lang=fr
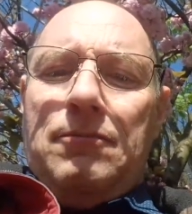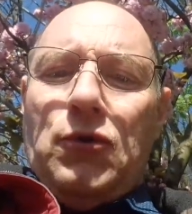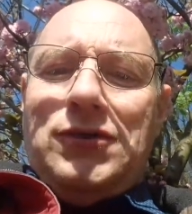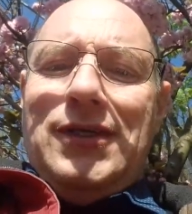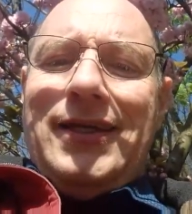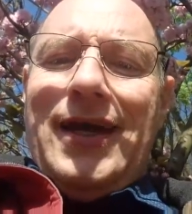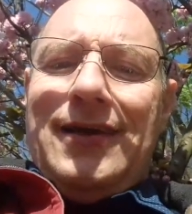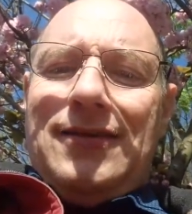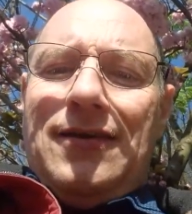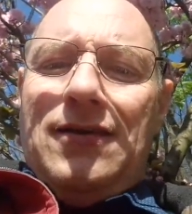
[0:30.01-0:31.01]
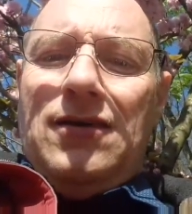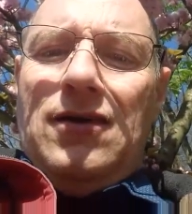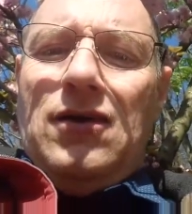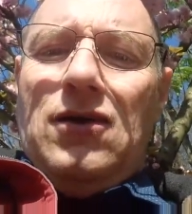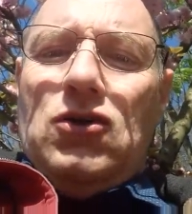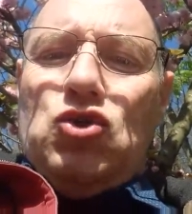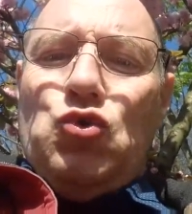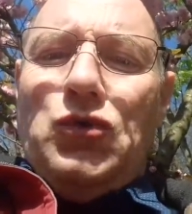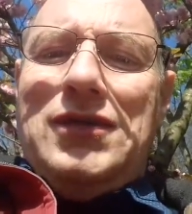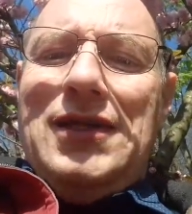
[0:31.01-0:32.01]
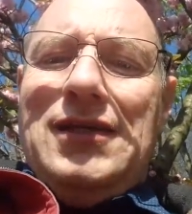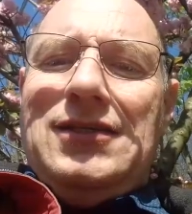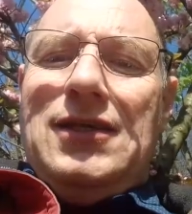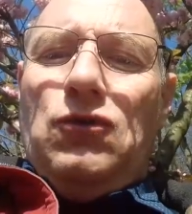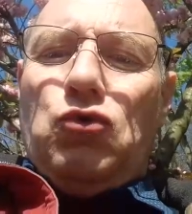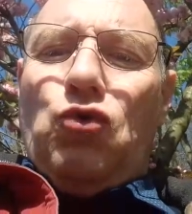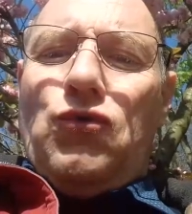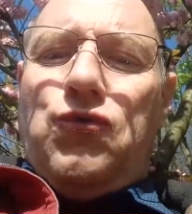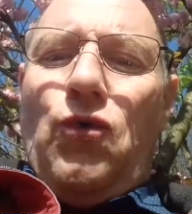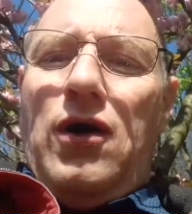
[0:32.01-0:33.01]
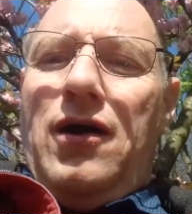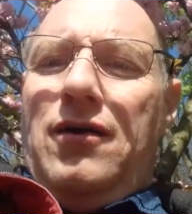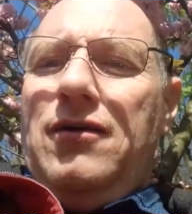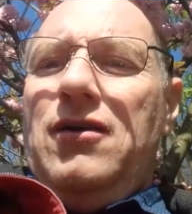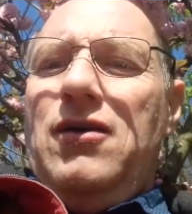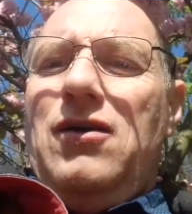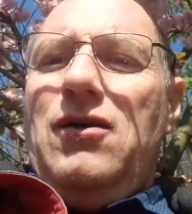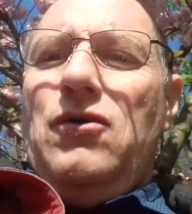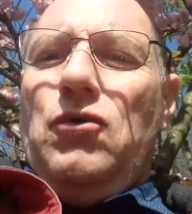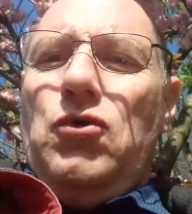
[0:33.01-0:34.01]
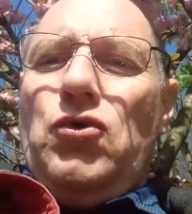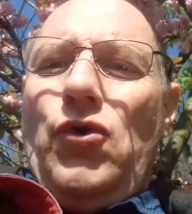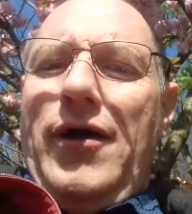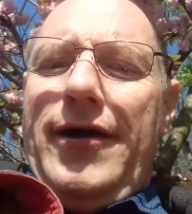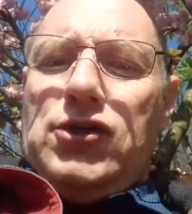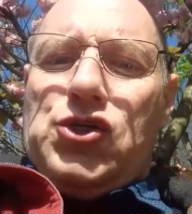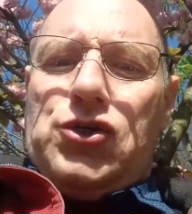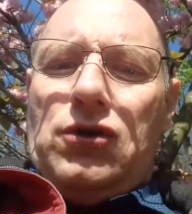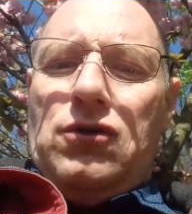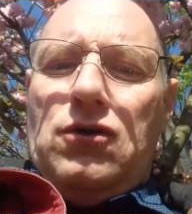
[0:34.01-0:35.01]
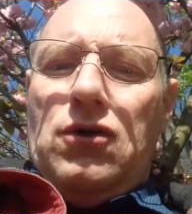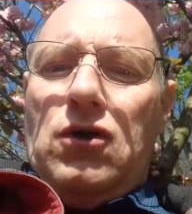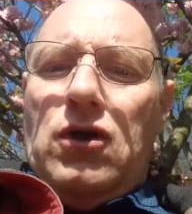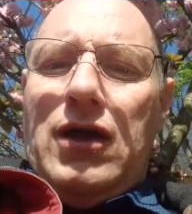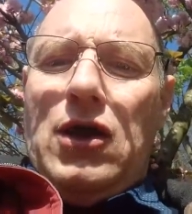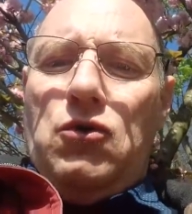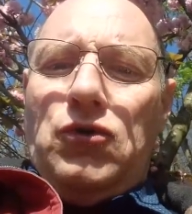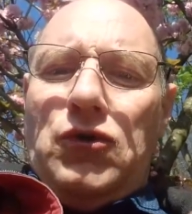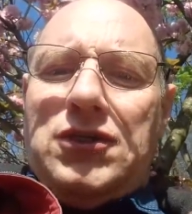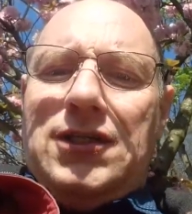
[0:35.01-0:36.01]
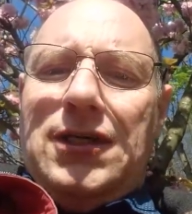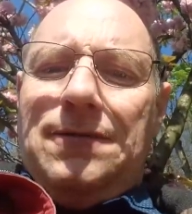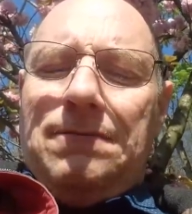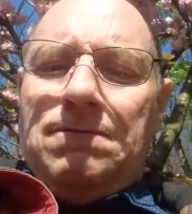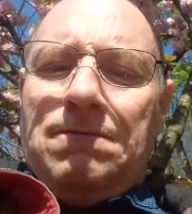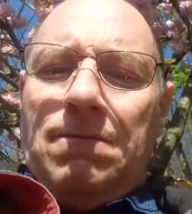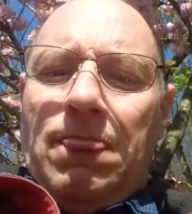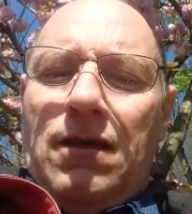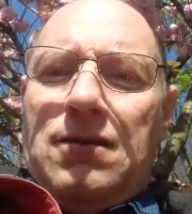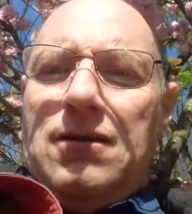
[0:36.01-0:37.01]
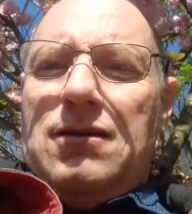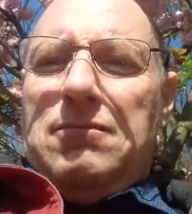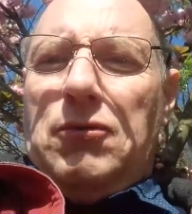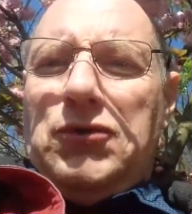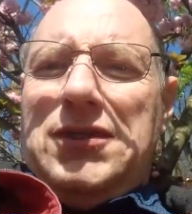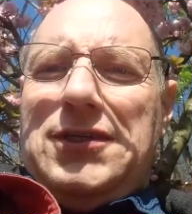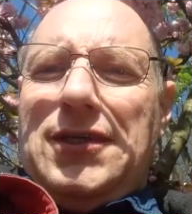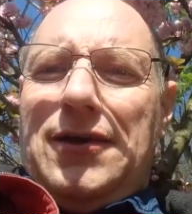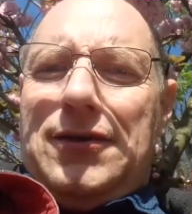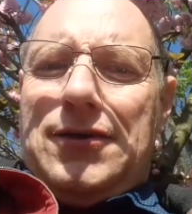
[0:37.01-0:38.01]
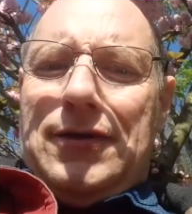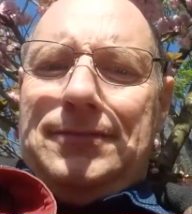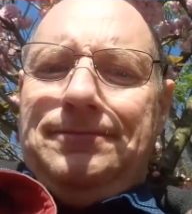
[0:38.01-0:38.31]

Petit 4. J'utilisais autrefois une hache et une scie. Petit 5.